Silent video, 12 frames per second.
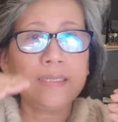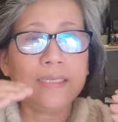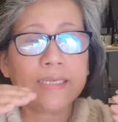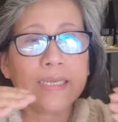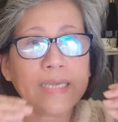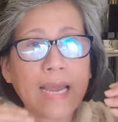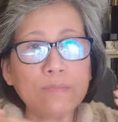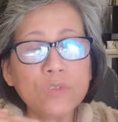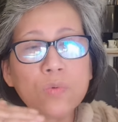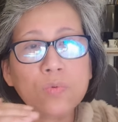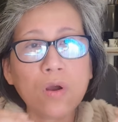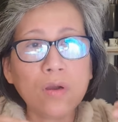thì cái cảm
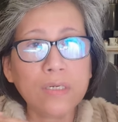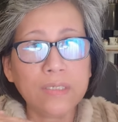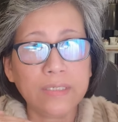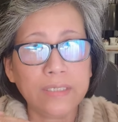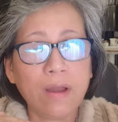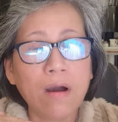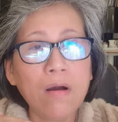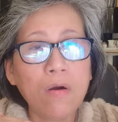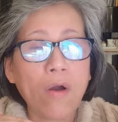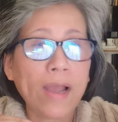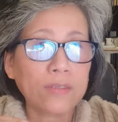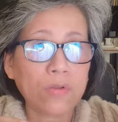xúc con người nó
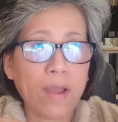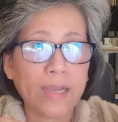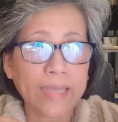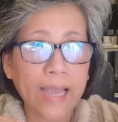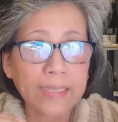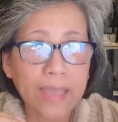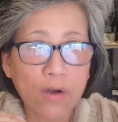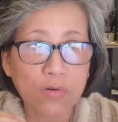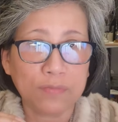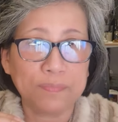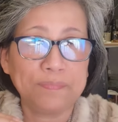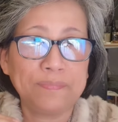hoàn toàn khác
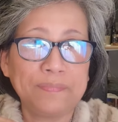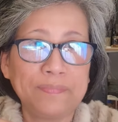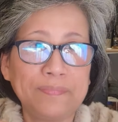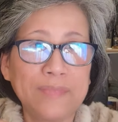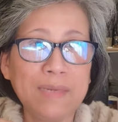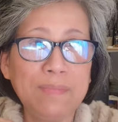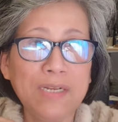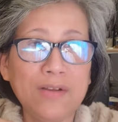nhau để mình